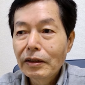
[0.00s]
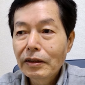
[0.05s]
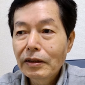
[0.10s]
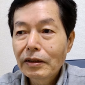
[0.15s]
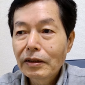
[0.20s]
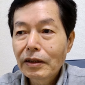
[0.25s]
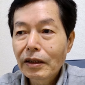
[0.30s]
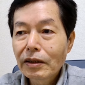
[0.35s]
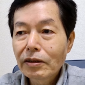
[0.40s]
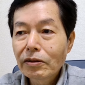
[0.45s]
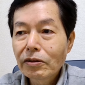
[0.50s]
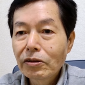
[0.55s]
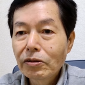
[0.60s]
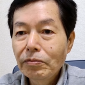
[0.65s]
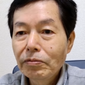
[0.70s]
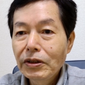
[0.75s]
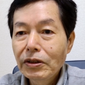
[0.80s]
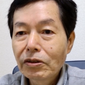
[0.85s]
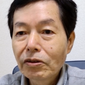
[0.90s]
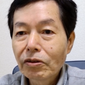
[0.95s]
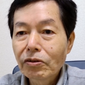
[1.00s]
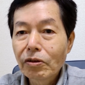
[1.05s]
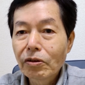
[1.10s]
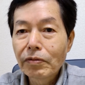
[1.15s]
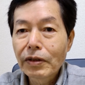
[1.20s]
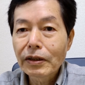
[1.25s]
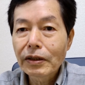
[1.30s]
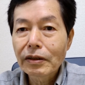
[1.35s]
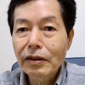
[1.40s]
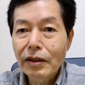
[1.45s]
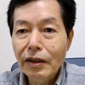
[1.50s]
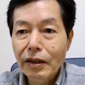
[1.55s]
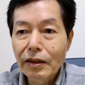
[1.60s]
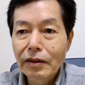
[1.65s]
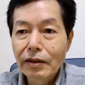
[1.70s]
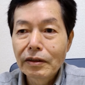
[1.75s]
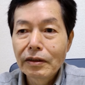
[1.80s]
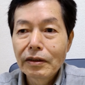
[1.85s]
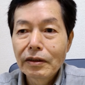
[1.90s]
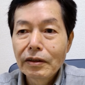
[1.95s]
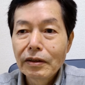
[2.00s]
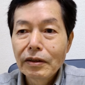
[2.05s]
一旦踏みとどまった。